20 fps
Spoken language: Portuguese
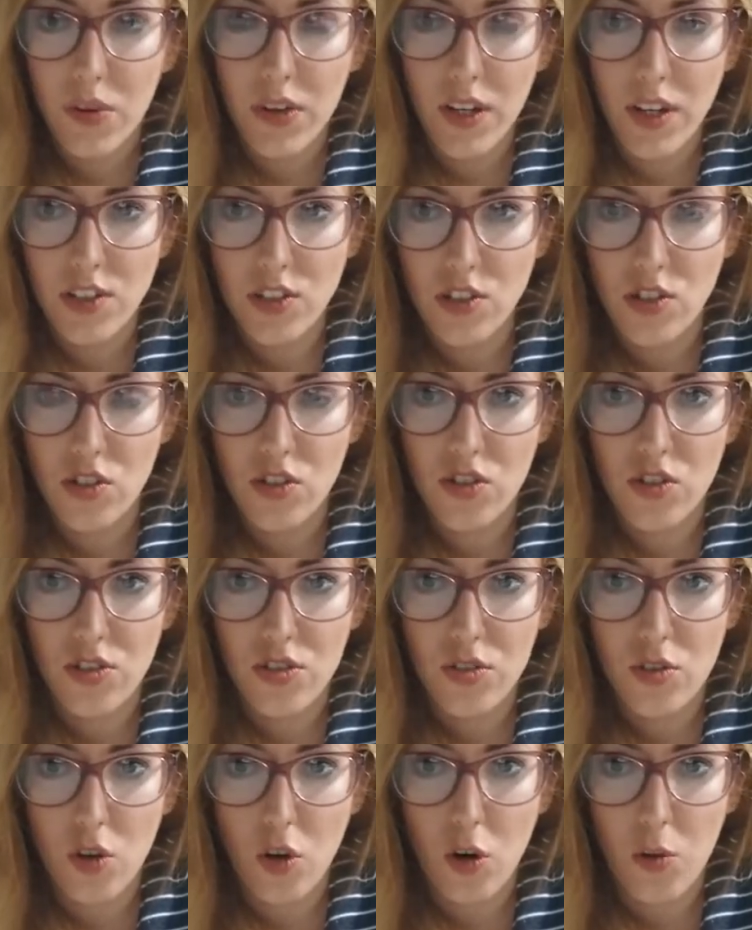que a gente
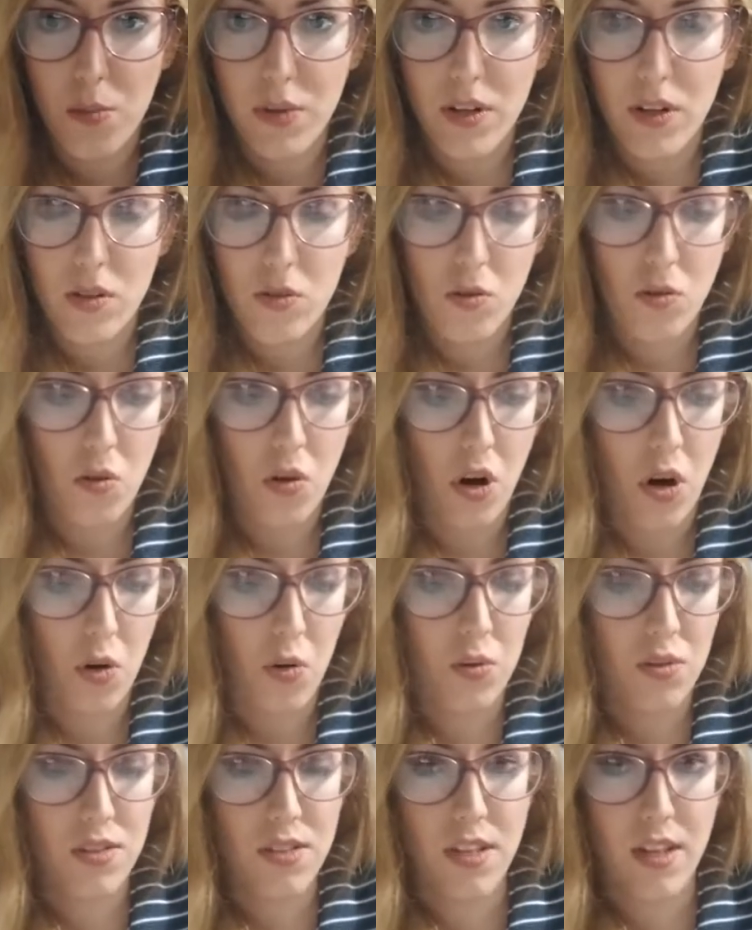descobre
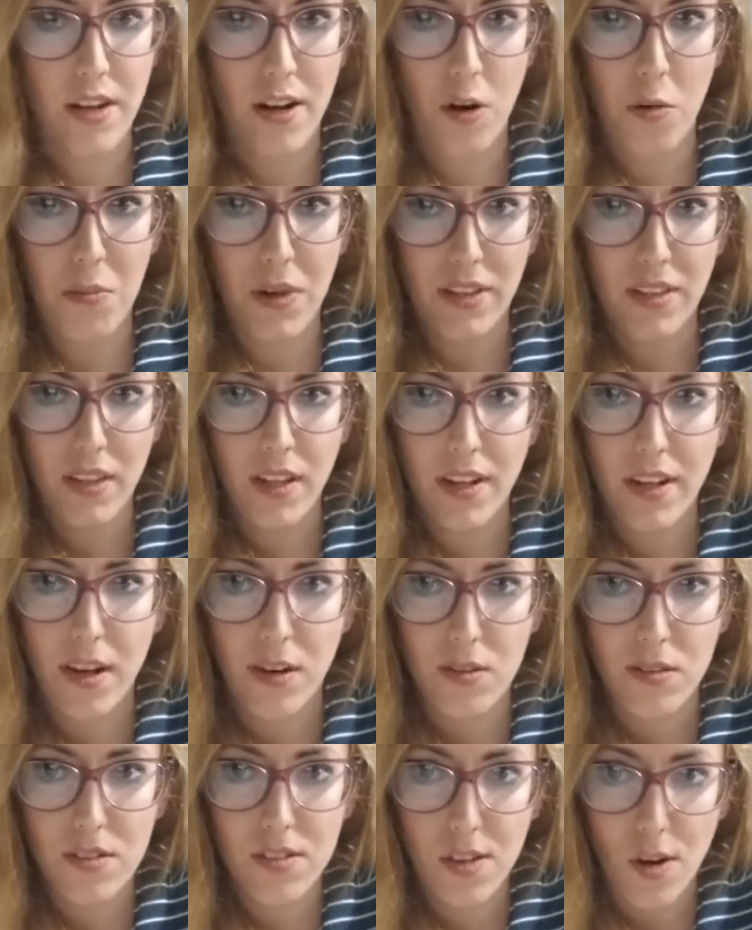qual será o
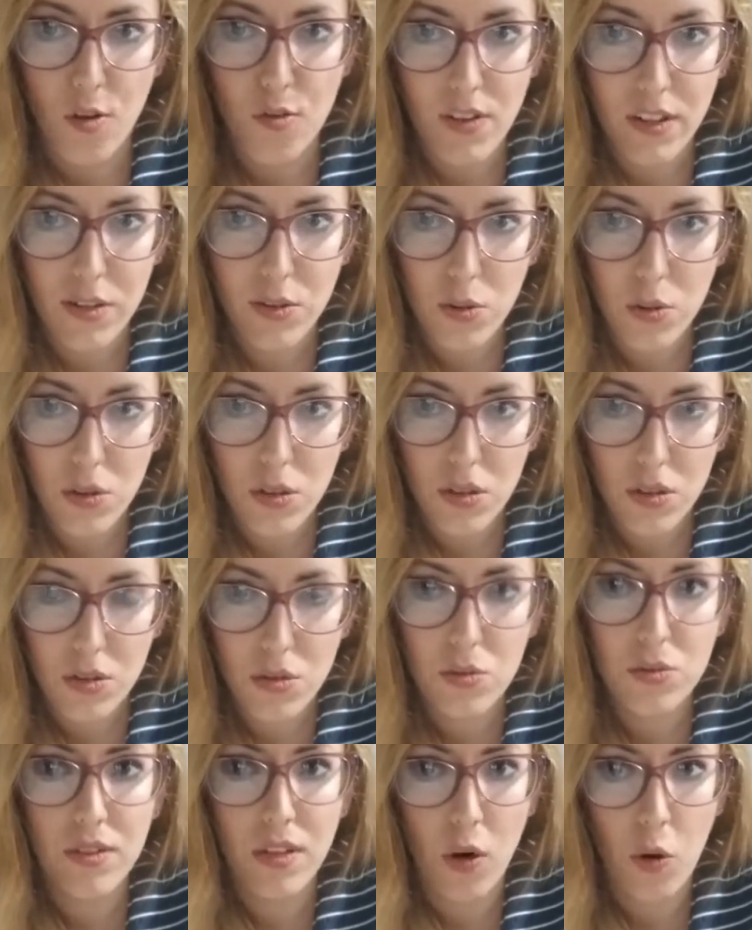material salvador
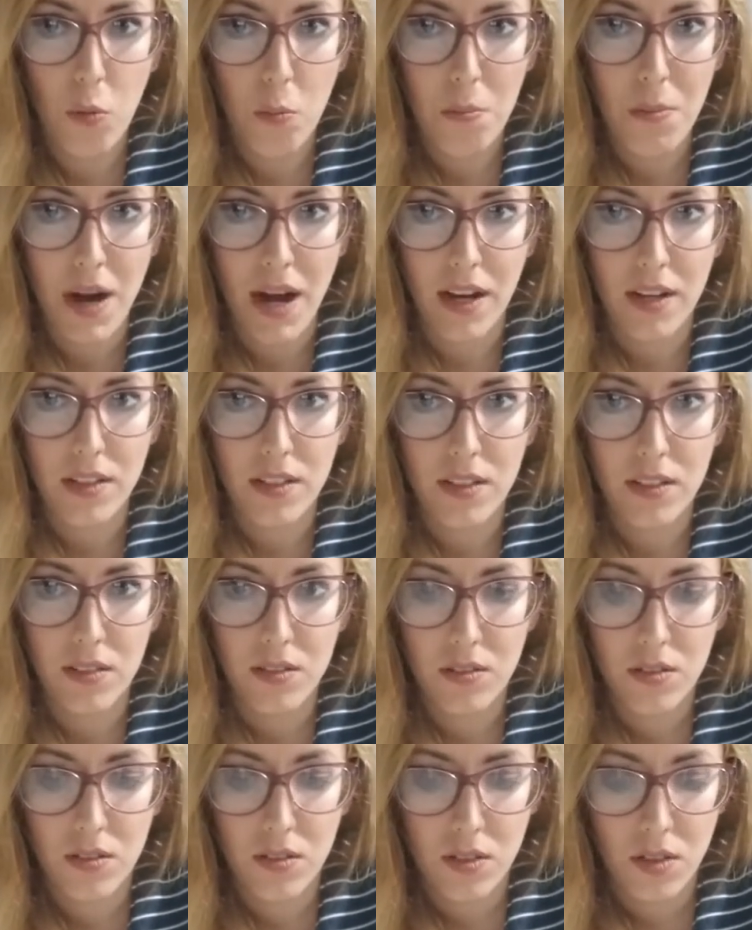do teu marque?
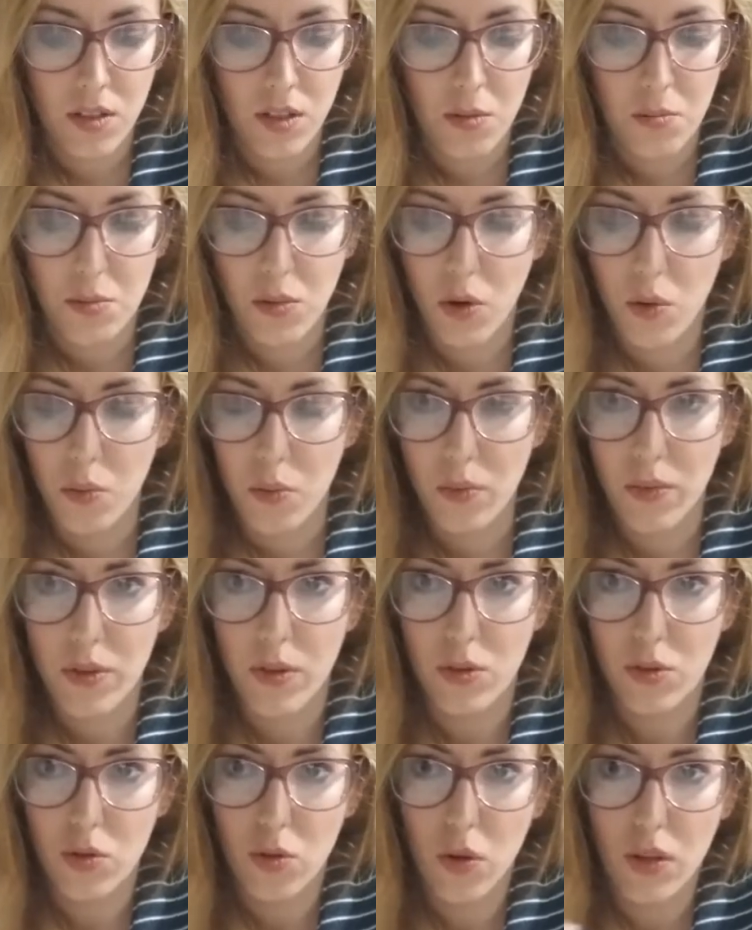Bom,
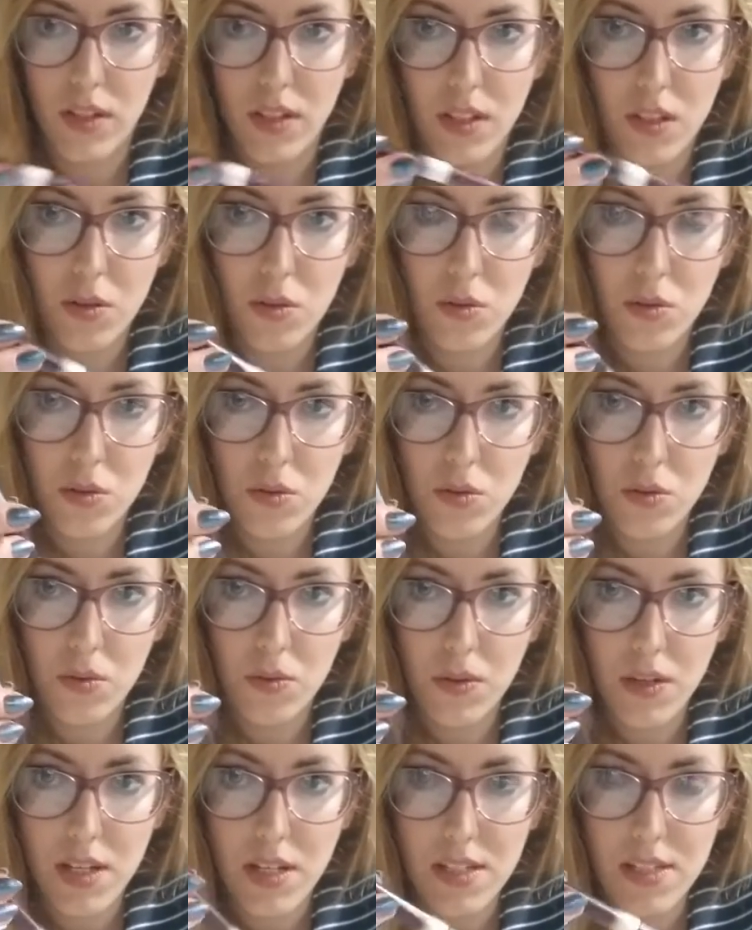eu tô aqui com
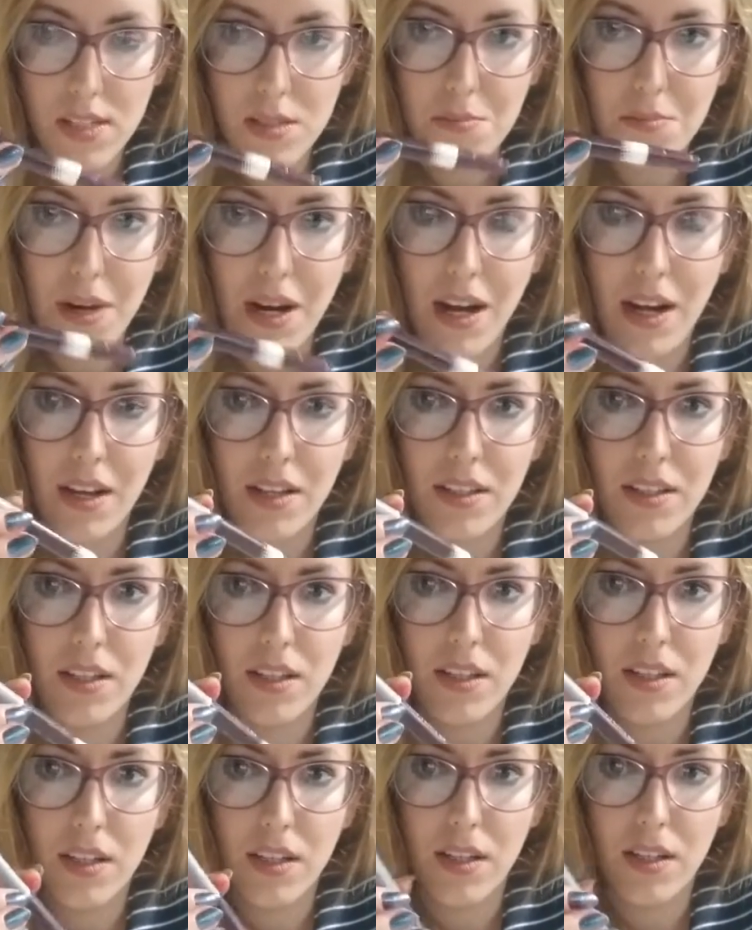esse
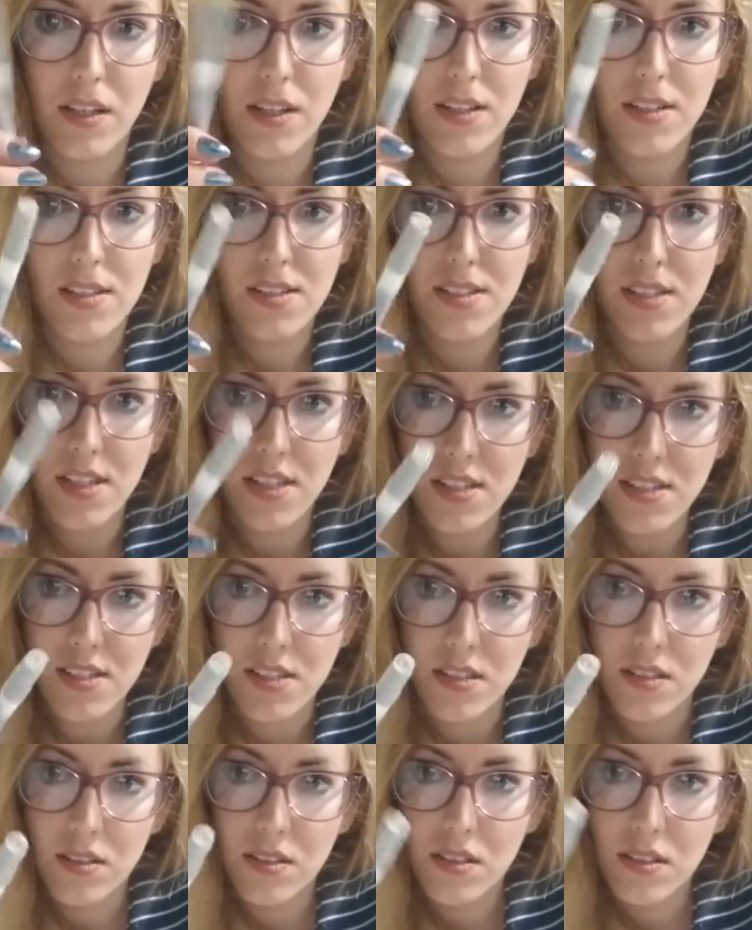marque
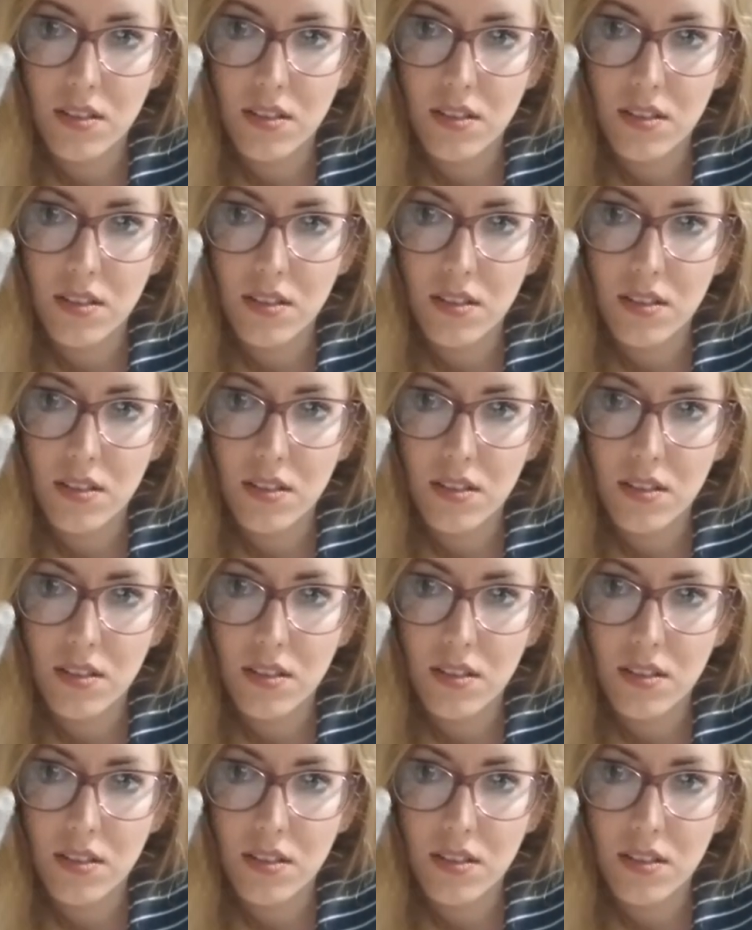cinza